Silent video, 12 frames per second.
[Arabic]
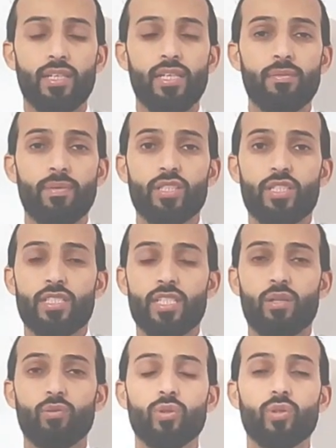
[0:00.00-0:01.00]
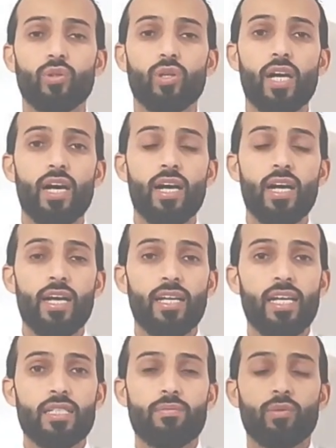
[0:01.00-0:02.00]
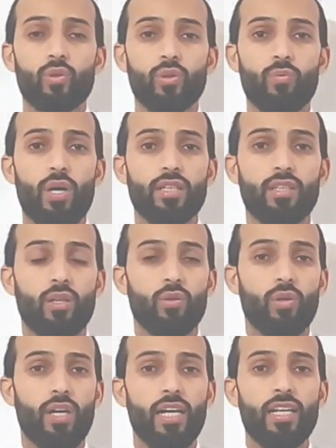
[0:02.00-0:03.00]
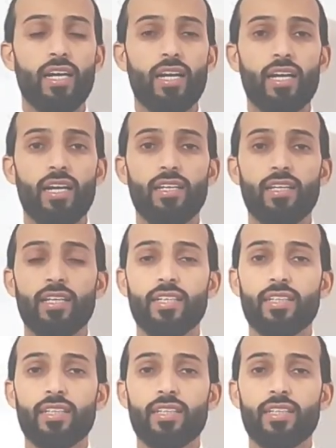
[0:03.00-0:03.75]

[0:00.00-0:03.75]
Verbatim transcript: الماجستير والدكتوراه لازم يكون معدله على الأقل